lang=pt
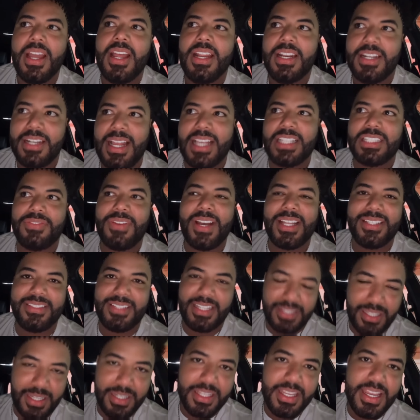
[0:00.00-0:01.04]
nas fadas é
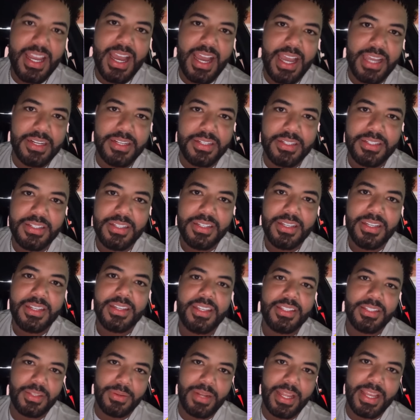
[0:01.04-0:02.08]
Daninha e Raira, que
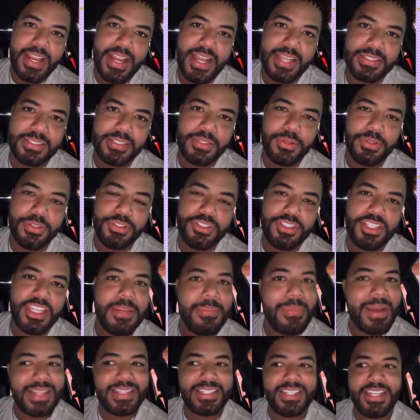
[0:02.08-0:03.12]
estão lá em casa hoje. E
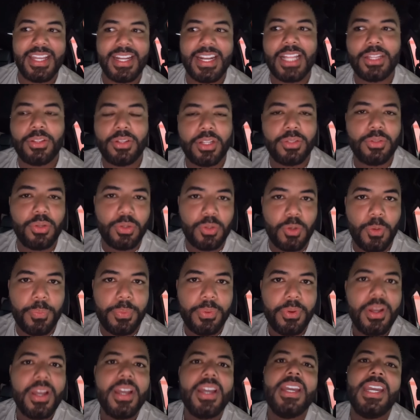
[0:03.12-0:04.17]
Madrinha era a dona do grupo,
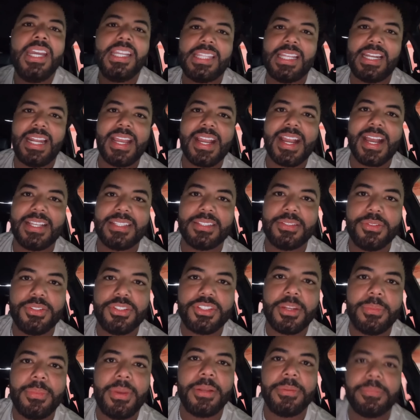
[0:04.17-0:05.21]
que está lá em casa hoje
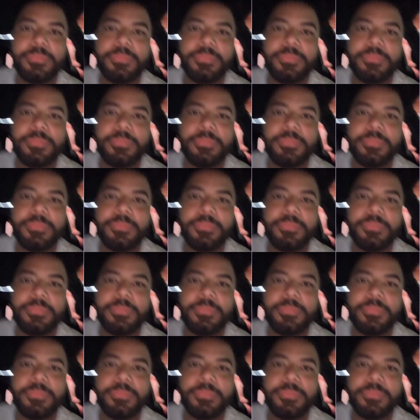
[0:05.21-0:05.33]
também.